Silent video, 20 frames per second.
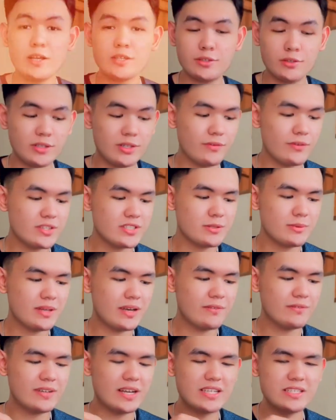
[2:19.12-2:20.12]
So the first thing we
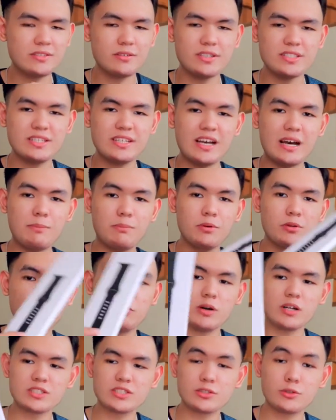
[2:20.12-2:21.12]
have guys no is the Apple
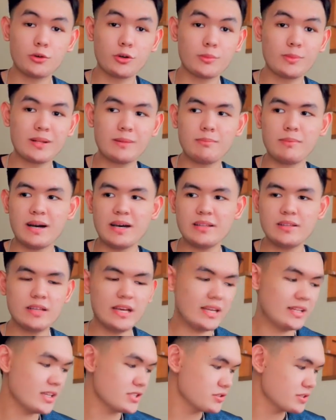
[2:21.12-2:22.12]
Watch normal band
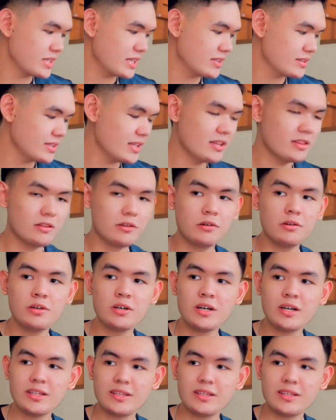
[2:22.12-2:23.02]
and as you can tell no,